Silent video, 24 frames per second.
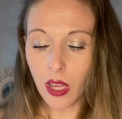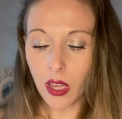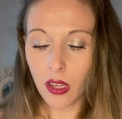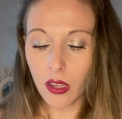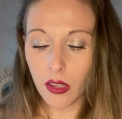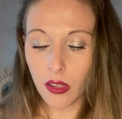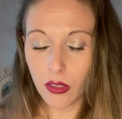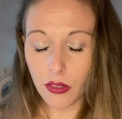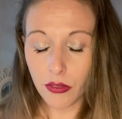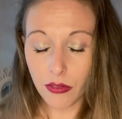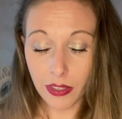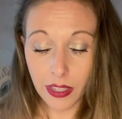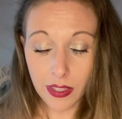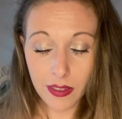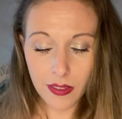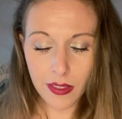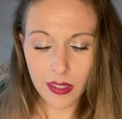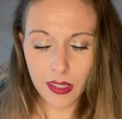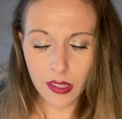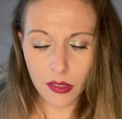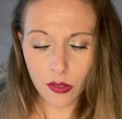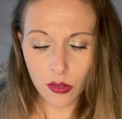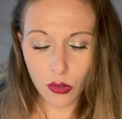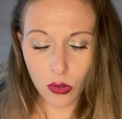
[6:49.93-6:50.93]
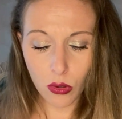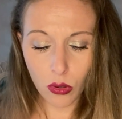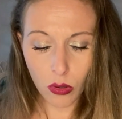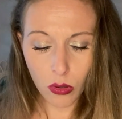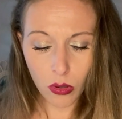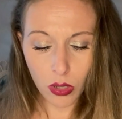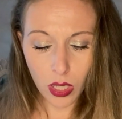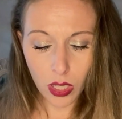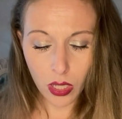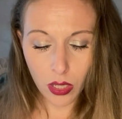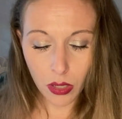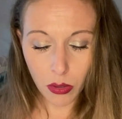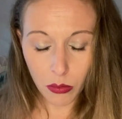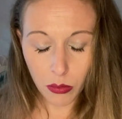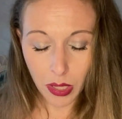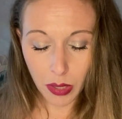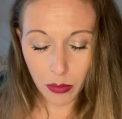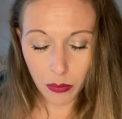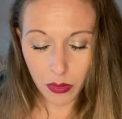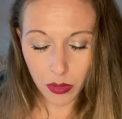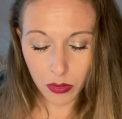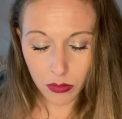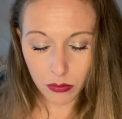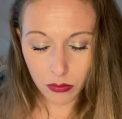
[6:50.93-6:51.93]
26 euh, euros hein, quand
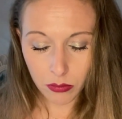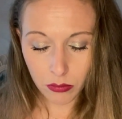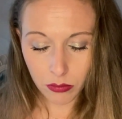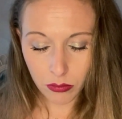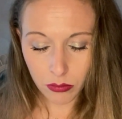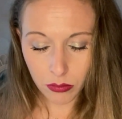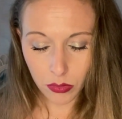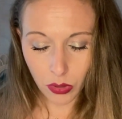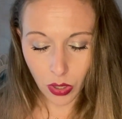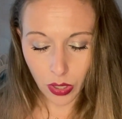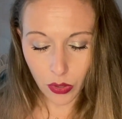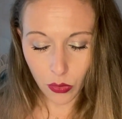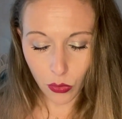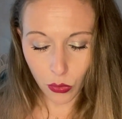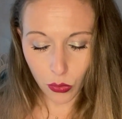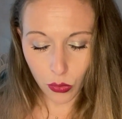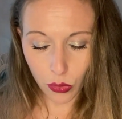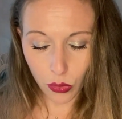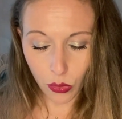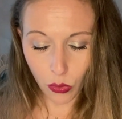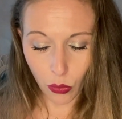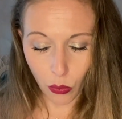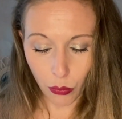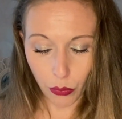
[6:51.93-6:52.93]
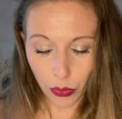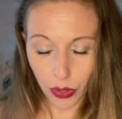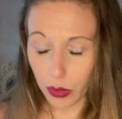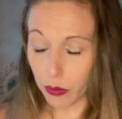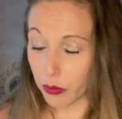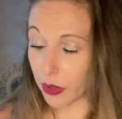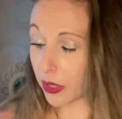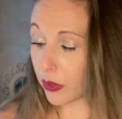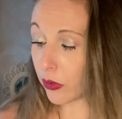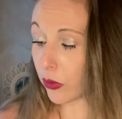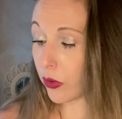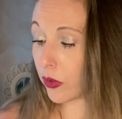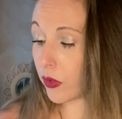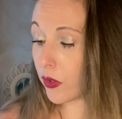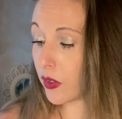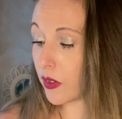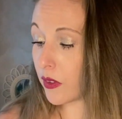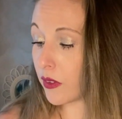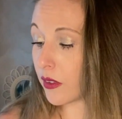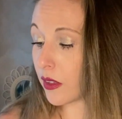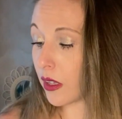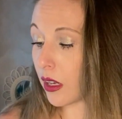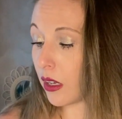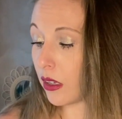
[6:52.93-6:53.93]
même. Non, ils ont dû se tromper. Bah non, c'est
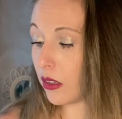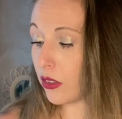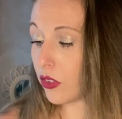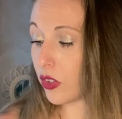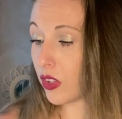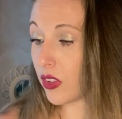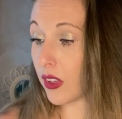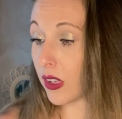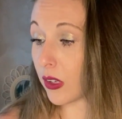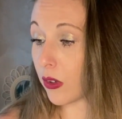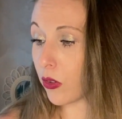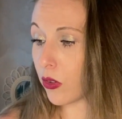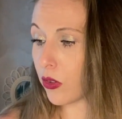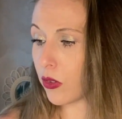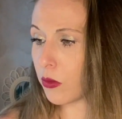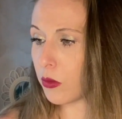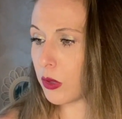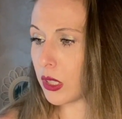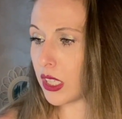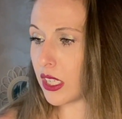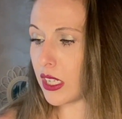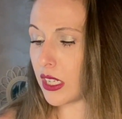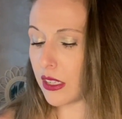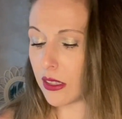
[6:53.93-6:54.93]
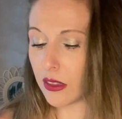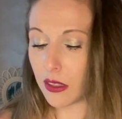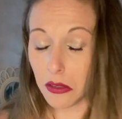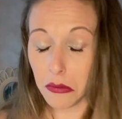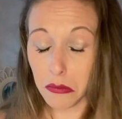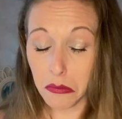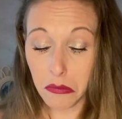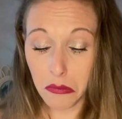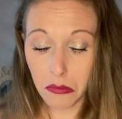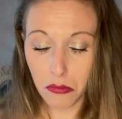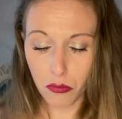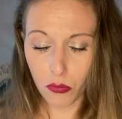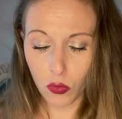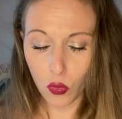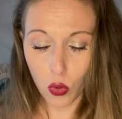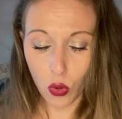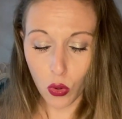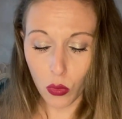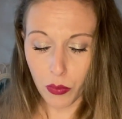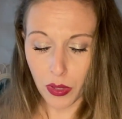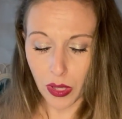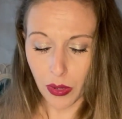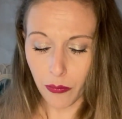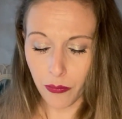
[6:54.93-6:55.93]
ça. J'ai 50 ml.
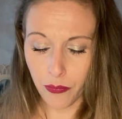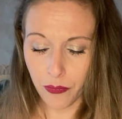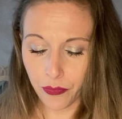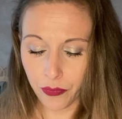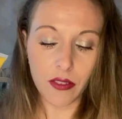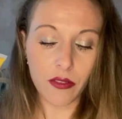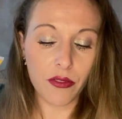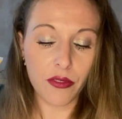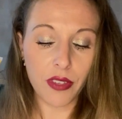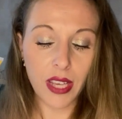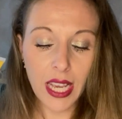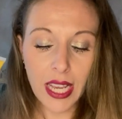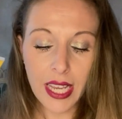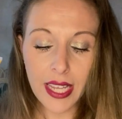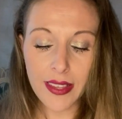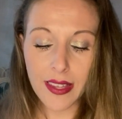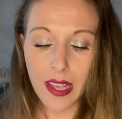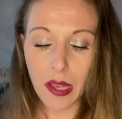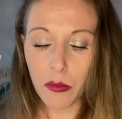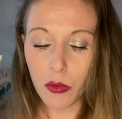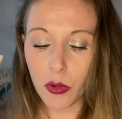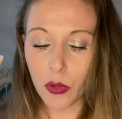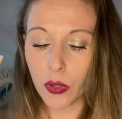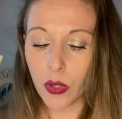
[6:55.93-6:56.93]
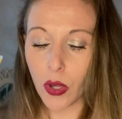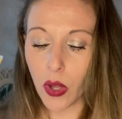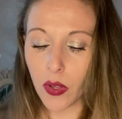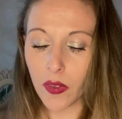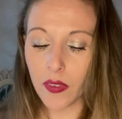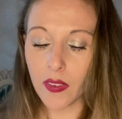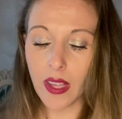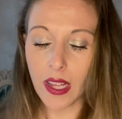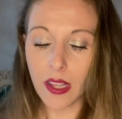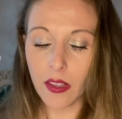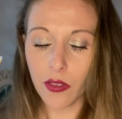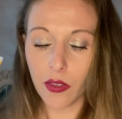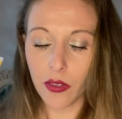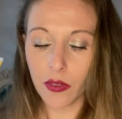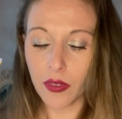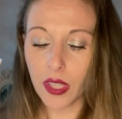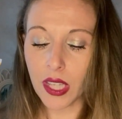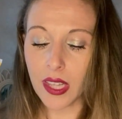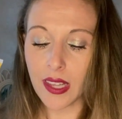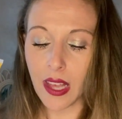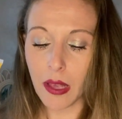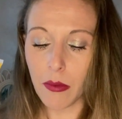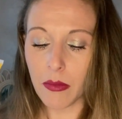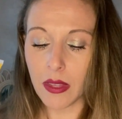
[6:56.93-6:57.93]
Trop bien. Véritable cocktail de
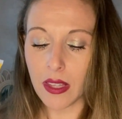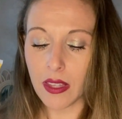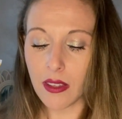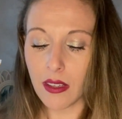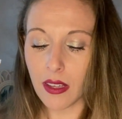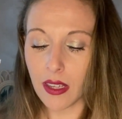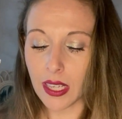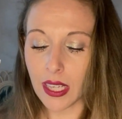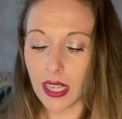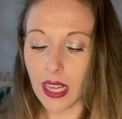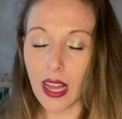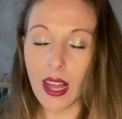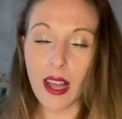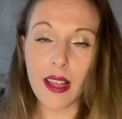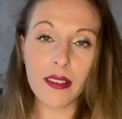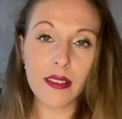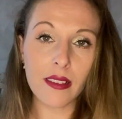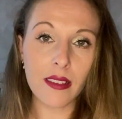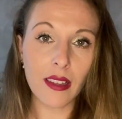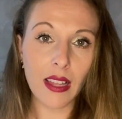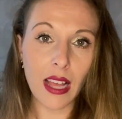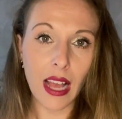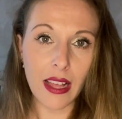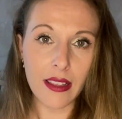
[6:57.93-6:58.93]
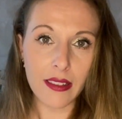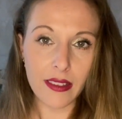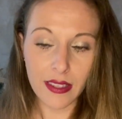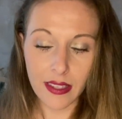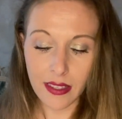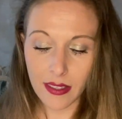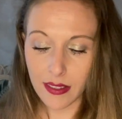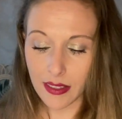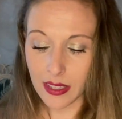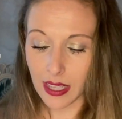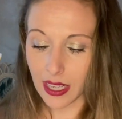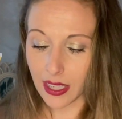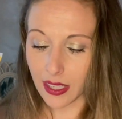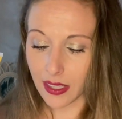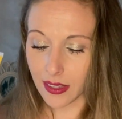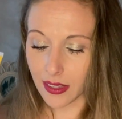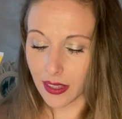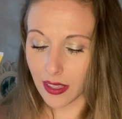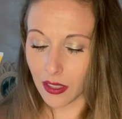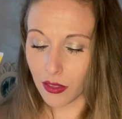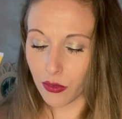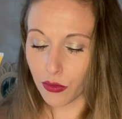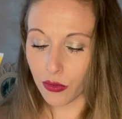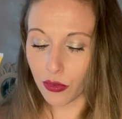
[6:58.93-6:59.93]
vitamines grâce à ses
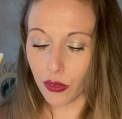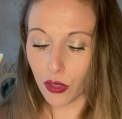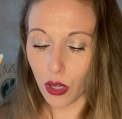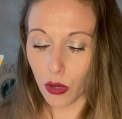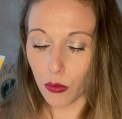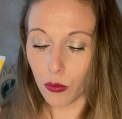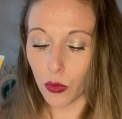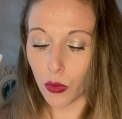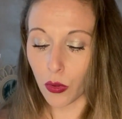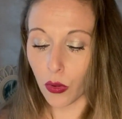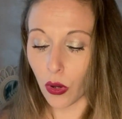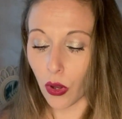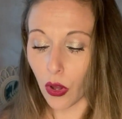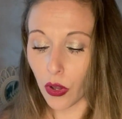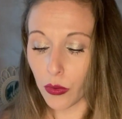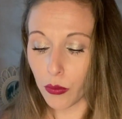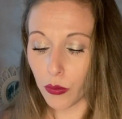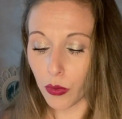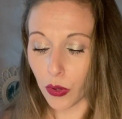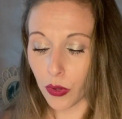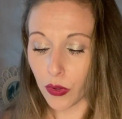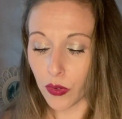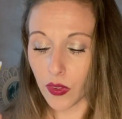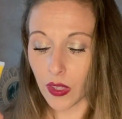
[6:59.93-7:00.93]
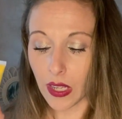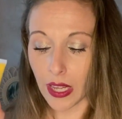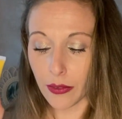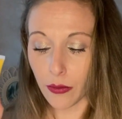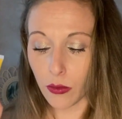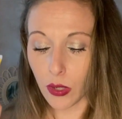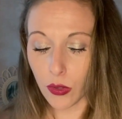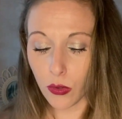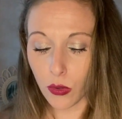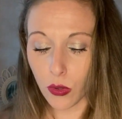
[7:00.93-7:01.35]
actifs comme le rooibos, la noix de